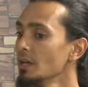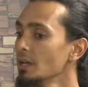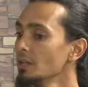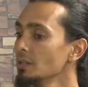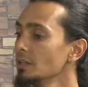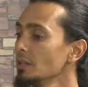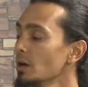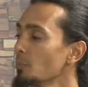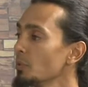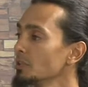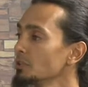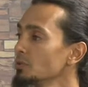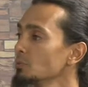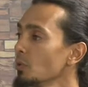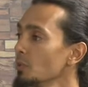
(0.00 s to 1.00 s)
E a
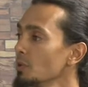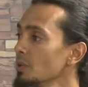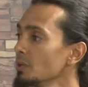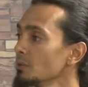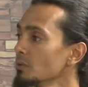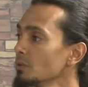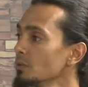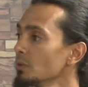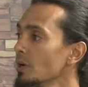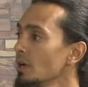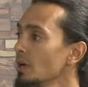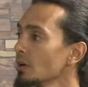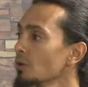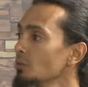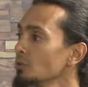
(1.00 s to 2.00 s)
partir do momento
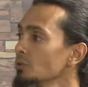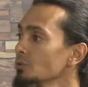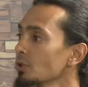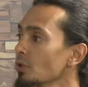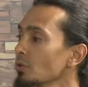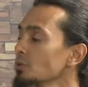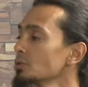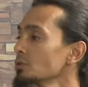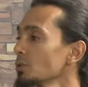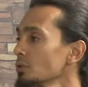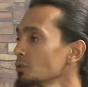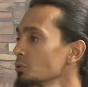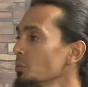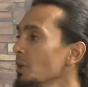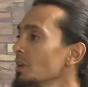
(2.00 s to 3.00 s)
é, começou os
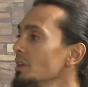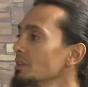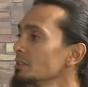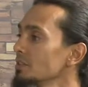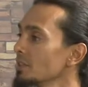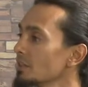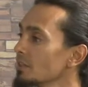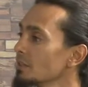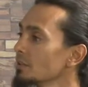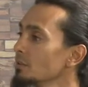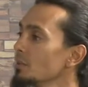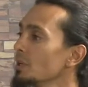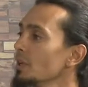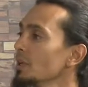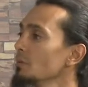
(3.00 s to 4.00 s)
outros parentes querer
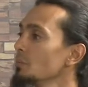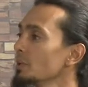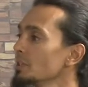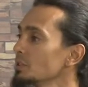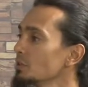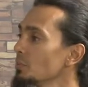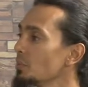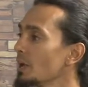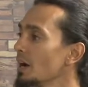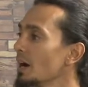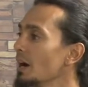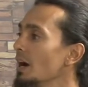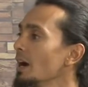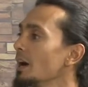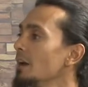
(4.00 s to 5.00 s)
também
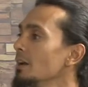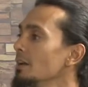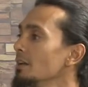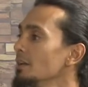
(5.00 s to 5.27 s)
participar